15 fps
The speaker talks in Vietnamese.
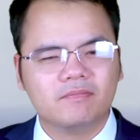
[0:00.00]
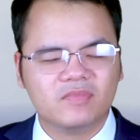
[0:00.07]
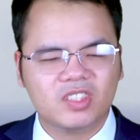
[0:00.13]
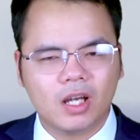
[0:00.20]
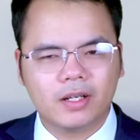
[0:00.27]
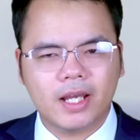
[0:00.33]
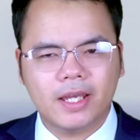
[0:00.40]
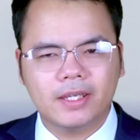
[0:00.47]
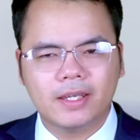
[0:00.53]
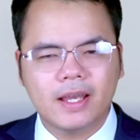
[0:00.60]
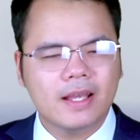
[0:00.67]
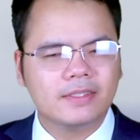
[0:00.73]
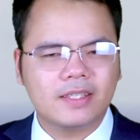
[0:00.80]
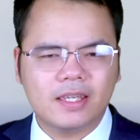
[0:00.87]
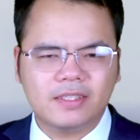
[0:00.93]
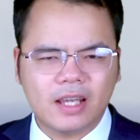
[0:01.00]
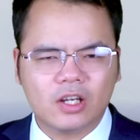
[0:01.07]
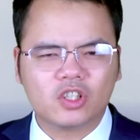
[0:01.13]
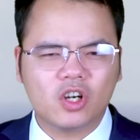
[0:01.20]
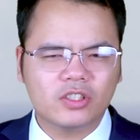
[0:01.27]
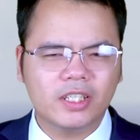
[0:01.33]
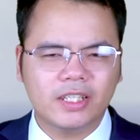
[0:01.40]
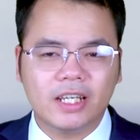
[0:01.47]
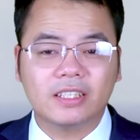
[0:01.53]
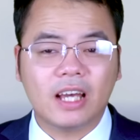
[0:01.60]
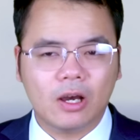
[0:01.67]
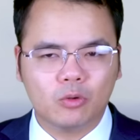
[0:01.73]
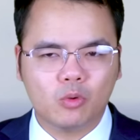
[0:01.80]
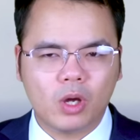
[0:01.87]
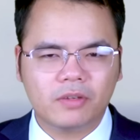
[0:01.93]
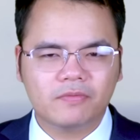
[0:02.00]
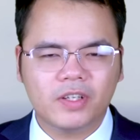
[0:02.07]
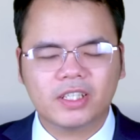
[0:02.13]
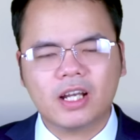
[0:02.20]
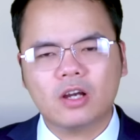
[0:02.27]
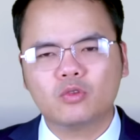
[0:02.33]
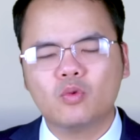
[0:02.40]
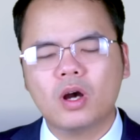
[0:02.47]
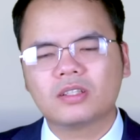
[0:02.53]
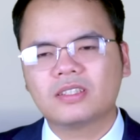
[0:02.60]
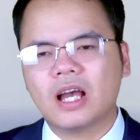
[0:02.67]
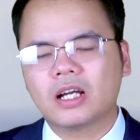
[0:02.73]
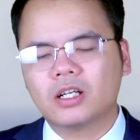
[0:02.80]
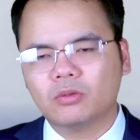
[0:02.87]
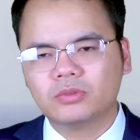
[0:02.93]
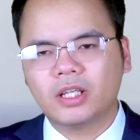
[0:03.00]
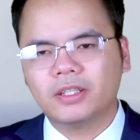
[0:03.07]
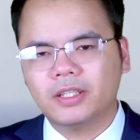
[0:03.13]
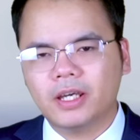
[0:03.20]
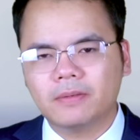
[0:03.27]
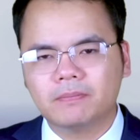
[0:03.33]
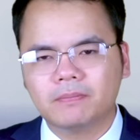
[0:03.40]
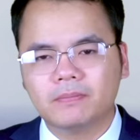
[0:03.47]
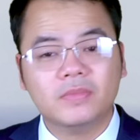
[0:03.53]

Giờ đây sẽ chẳng có gì để thảo luận với các quốc gia không thân thiện.